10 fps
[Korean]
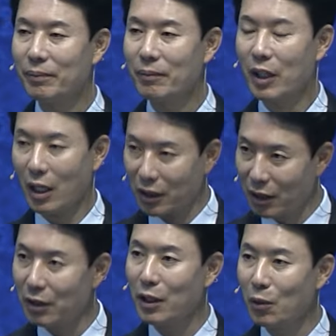
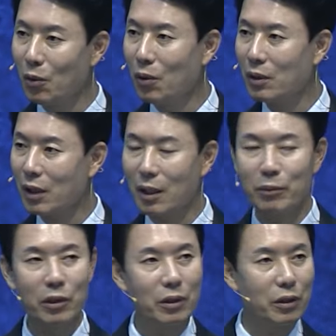닥치는 대로
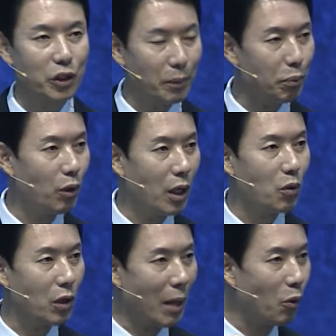사람들을
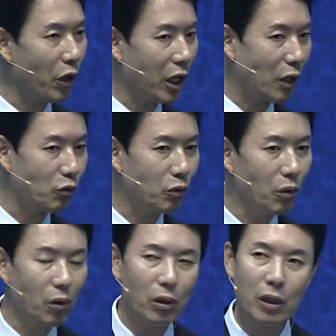체포하고 감옥에
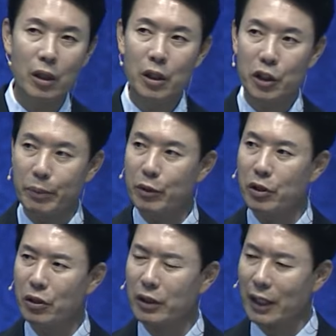가두고
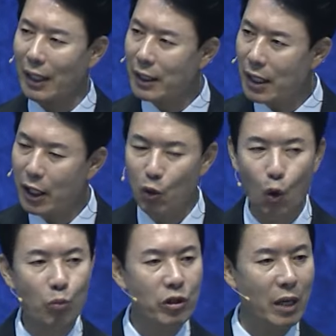심지어 잔인하게
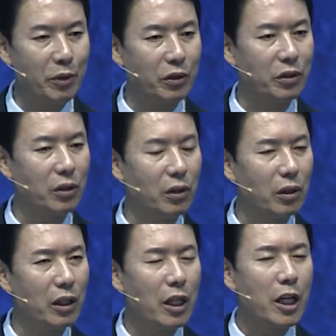
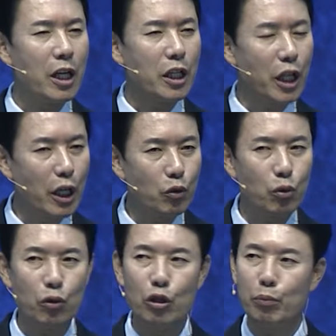고문하면서
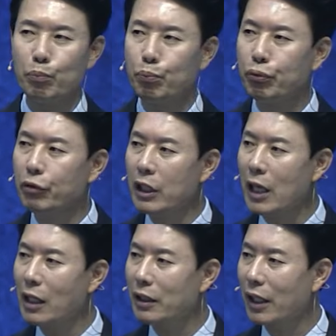예수를
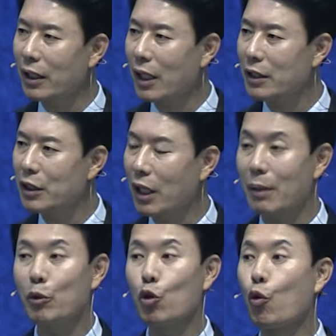부인할 때까지
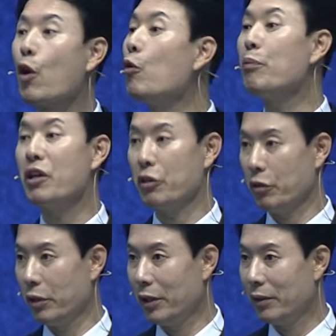사람들을 괴롭히는 거예요.